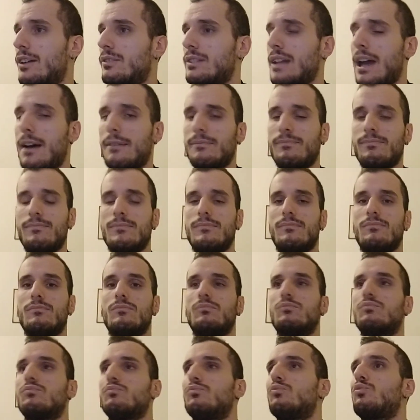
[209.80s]
una,
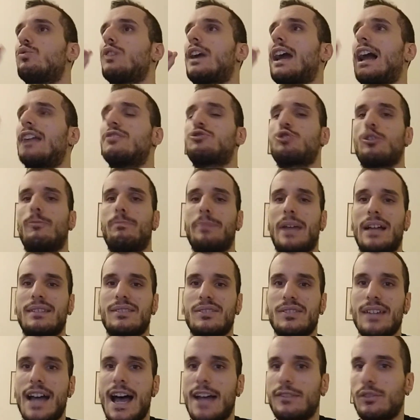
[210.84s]
un calcio
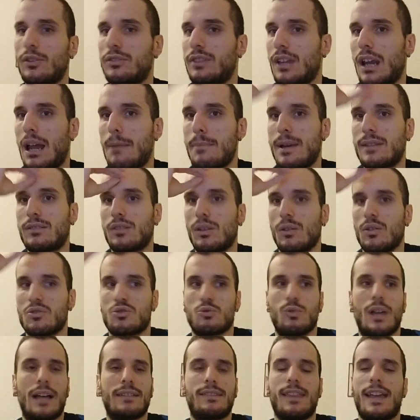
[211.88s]
piazzato, te la mettono
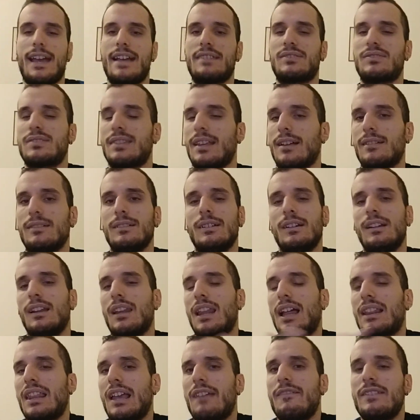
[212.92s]
sulla testa,
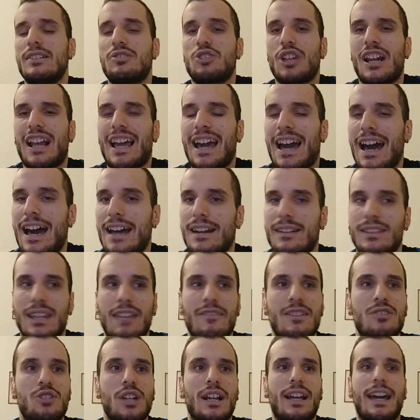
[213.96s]
la devi cercare,
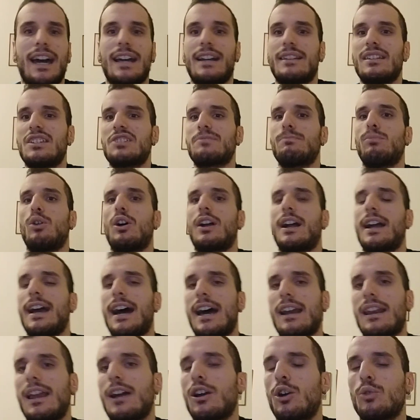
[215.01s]
devi cercare di
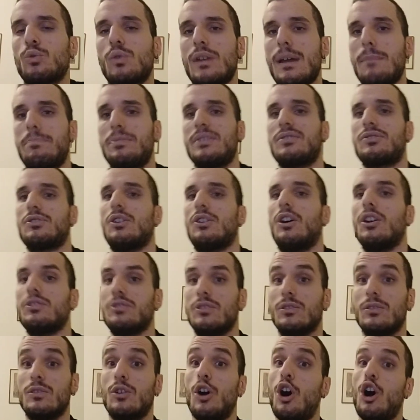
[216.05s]
sbloccarla con un
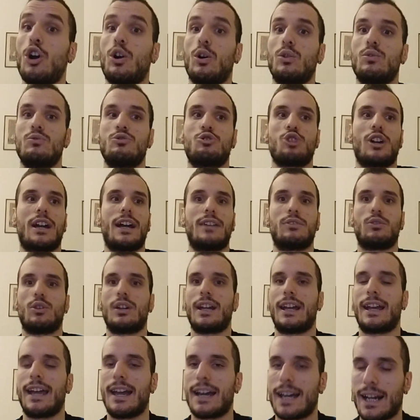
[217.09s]
episodio o con un
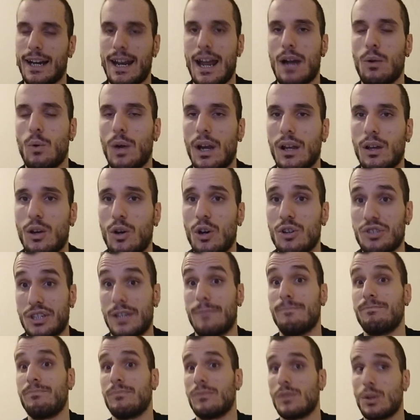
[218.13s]
giocatore che crea
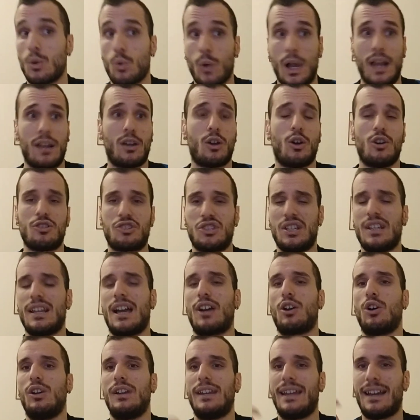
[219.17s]
qualcosa,
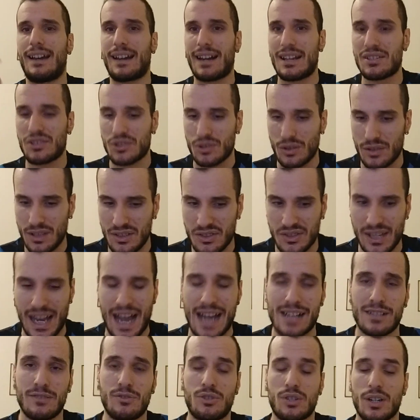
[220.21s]
qualcosina con l'ingresso di
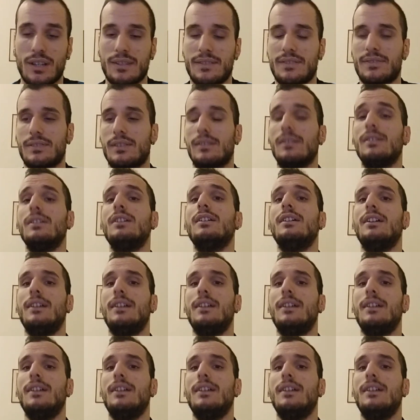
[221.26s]
Sanchez,